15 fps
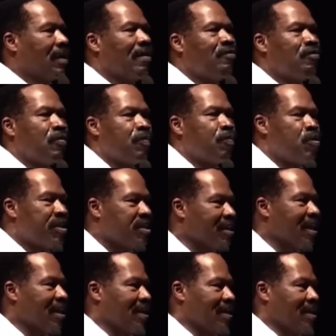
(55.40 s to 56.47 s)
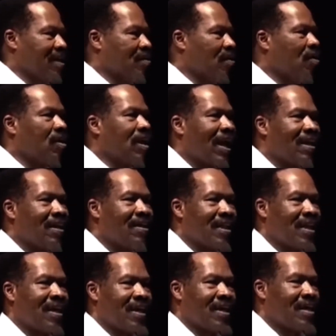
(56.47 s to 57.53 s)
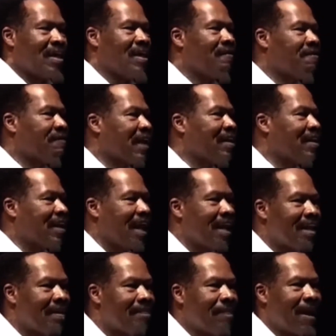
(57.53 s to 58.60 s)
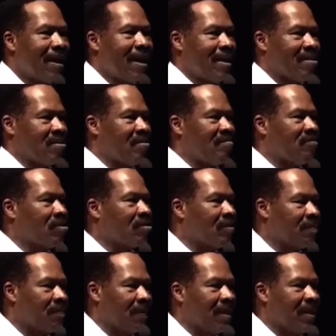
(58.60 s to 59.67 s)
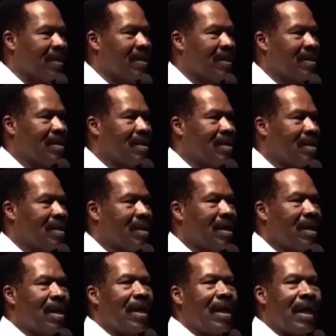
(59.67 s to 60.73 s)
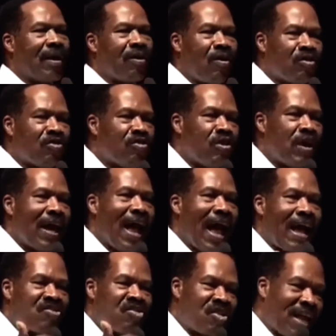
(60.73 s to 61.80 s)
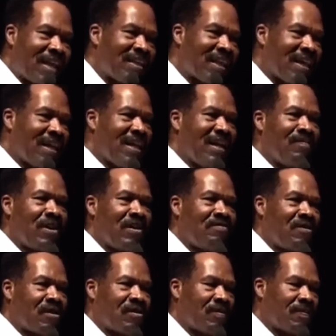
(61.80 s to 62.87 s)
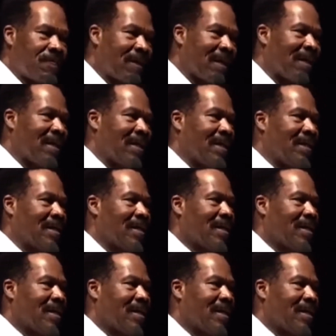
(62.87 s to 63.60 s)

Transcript: que vous puissiez organiser une fête d'indépendance de votre pays et continuer à chanter l'hymne de votre pays